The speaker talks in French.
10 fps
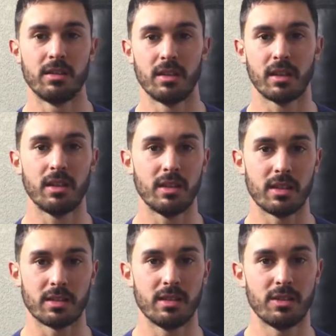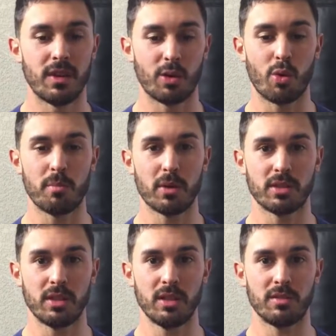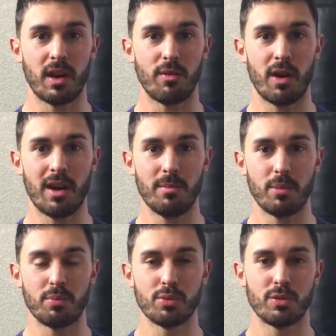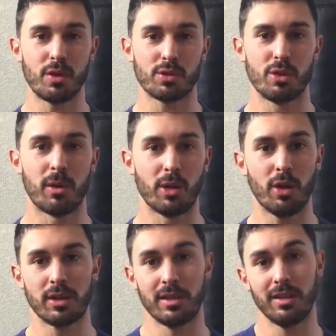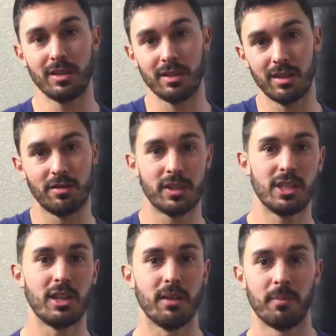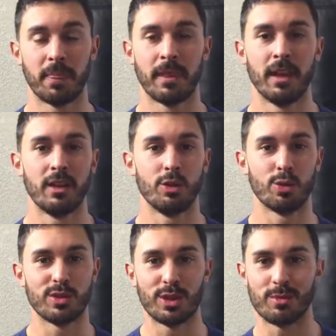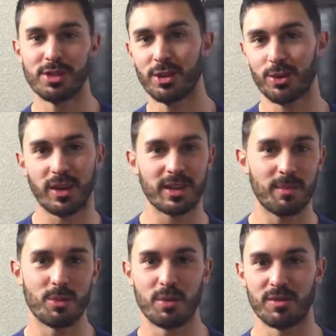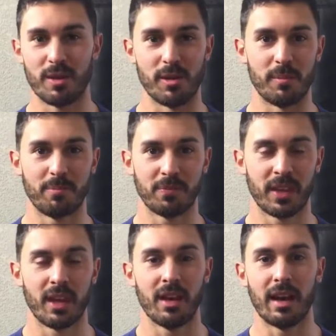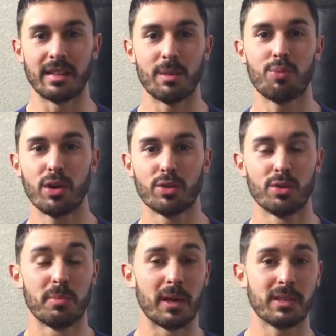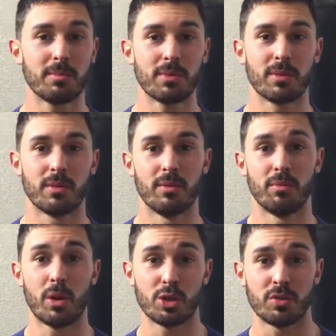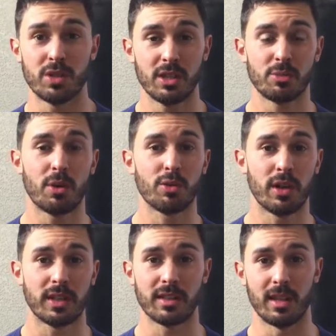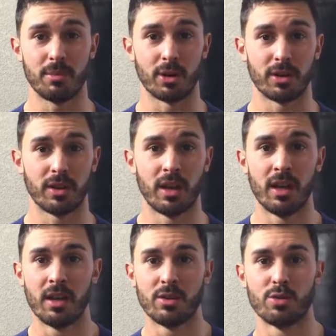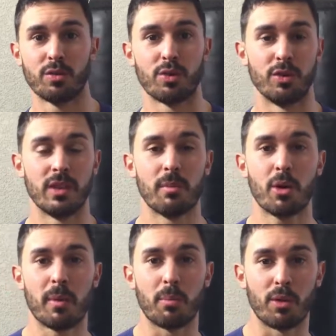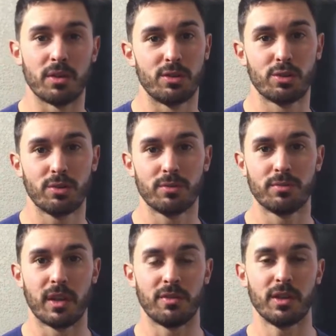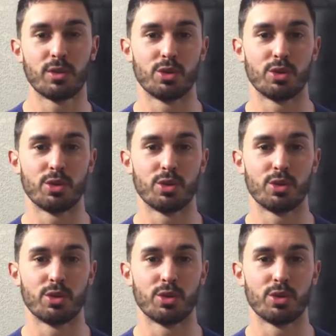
série d'exercices, va compenser et va avoir un peu plus de force que le bras droit qui est fatigué. Donc c'est comme ça qu'on rattrape le point faible. À tel point que, par exemple, moi je faisais un sport de raquette à l'époque. Sauf que, évidemment, ma profession a fait